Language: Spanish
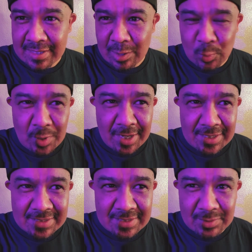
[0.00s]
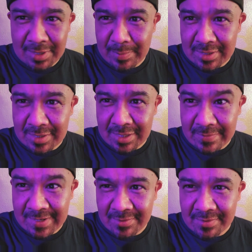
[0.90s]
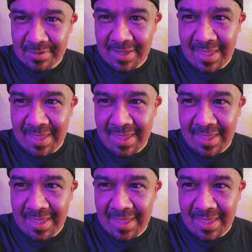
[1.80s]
el lugar este solamente trabajador.